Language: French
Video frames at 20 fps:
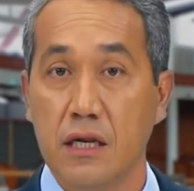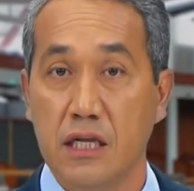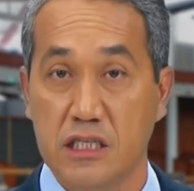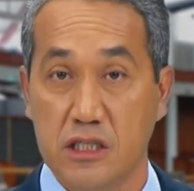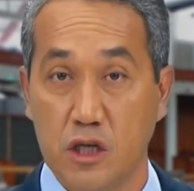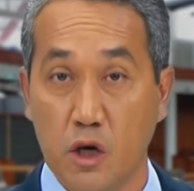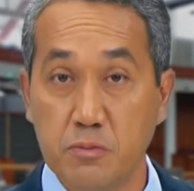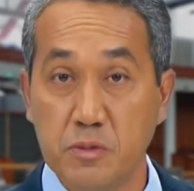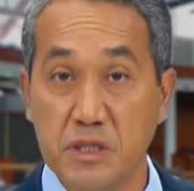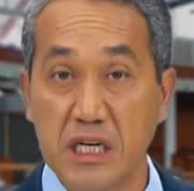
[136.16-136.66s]

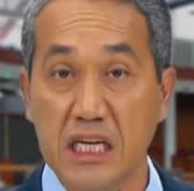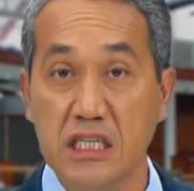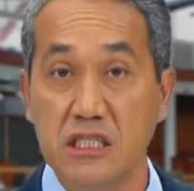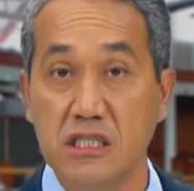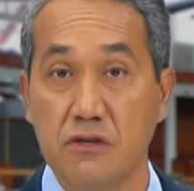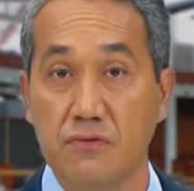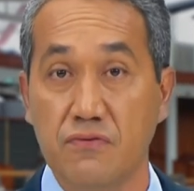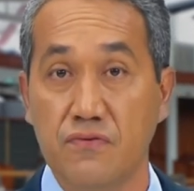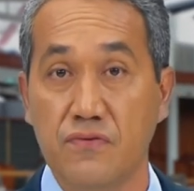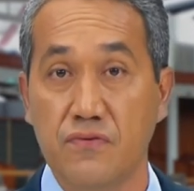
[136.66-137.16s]
les
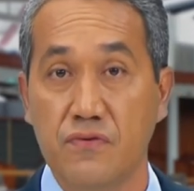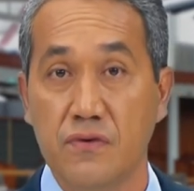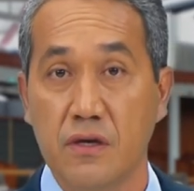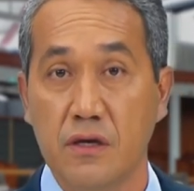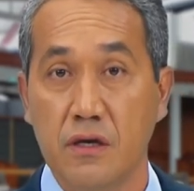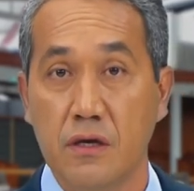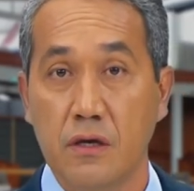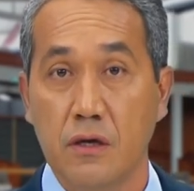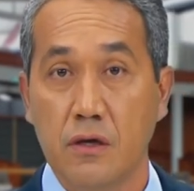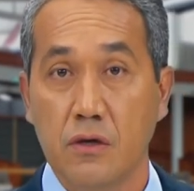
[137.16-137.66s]
objectifs
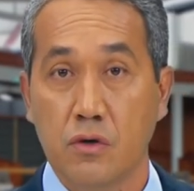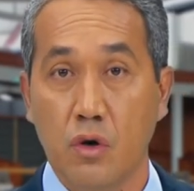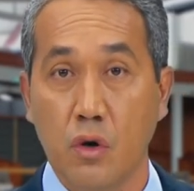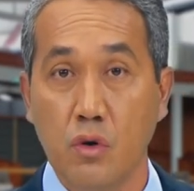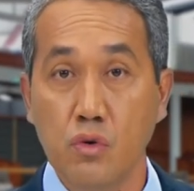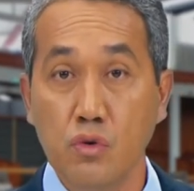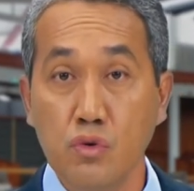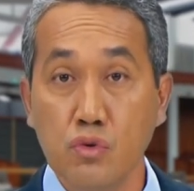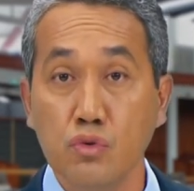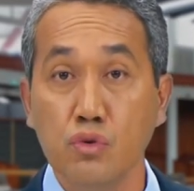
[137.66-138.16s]
que
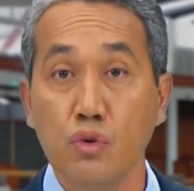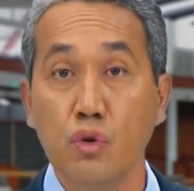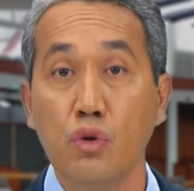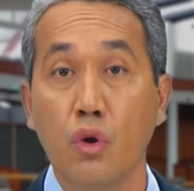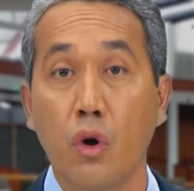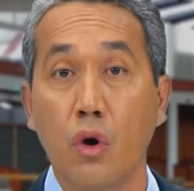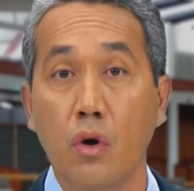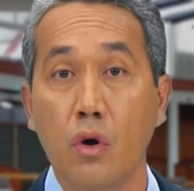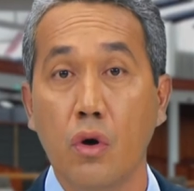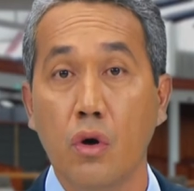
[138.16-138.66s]
nous nous
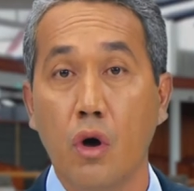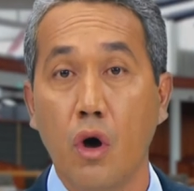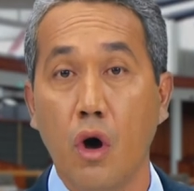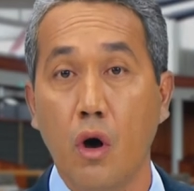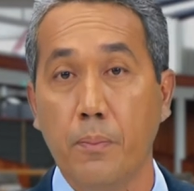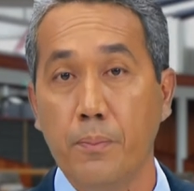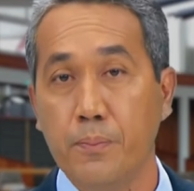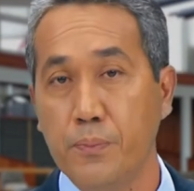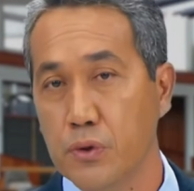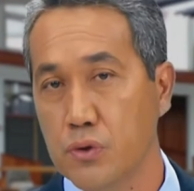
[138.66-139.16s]
donnons
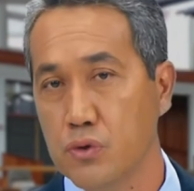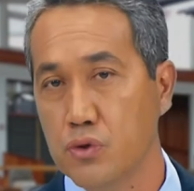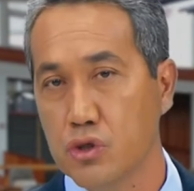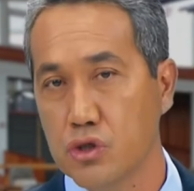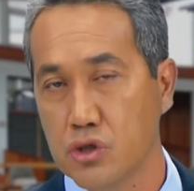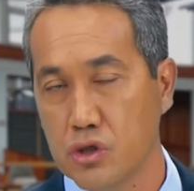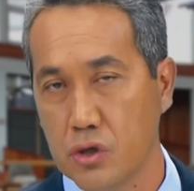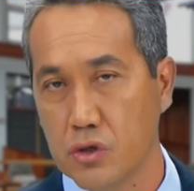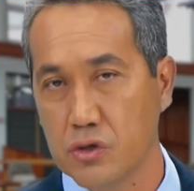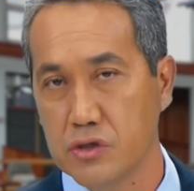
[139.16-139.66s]
ont peu de
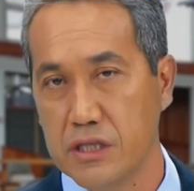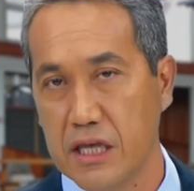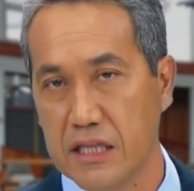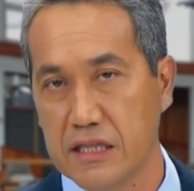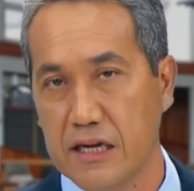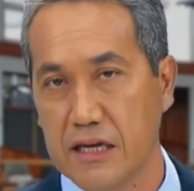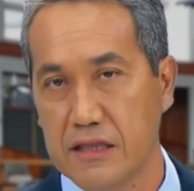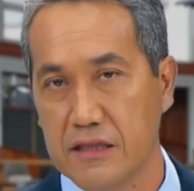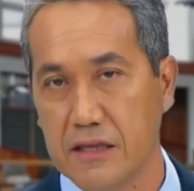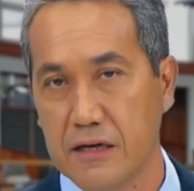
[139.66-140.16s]
chances
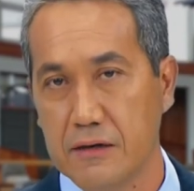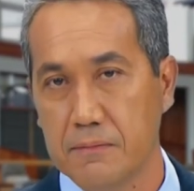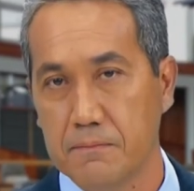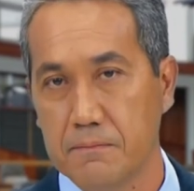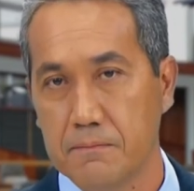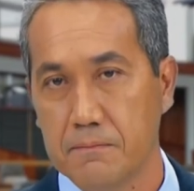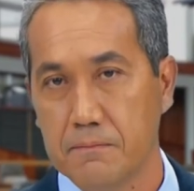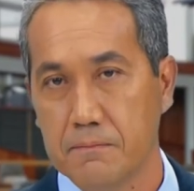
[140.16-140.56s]
d'être atteints.